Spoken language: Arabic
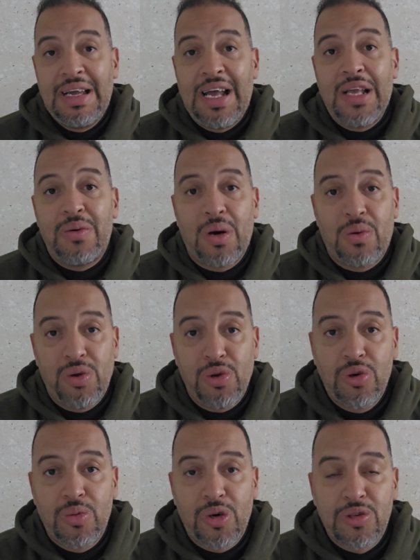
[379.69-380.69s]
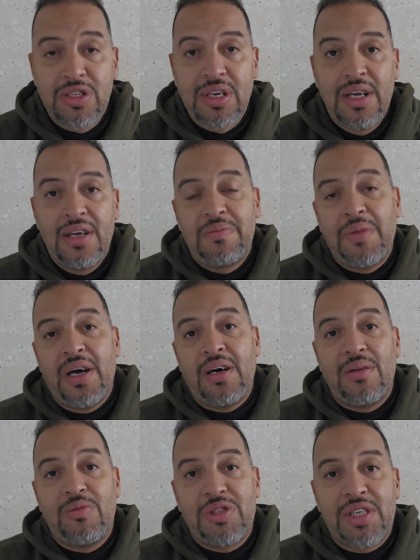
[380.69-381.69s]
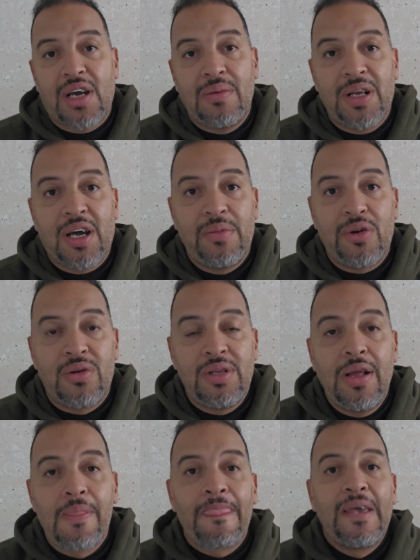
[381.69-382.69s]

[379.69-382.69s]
الا وهو ايغو غوس مع المنتخب الكاميروني